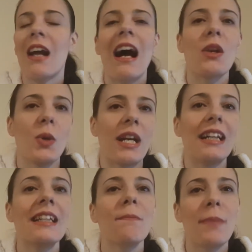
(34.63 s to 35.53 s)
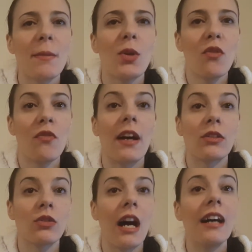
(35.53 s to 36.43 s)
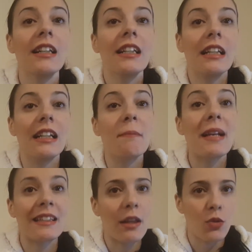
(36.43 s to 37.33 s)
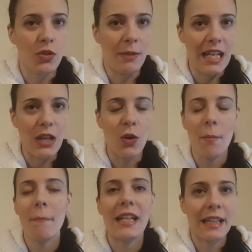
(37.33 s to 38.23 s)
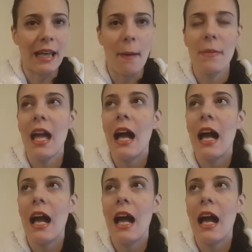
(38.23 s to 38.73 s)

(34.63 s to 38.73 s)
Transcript: Allora, il primo l'ho fatto da eh, Mente Rosmarino perché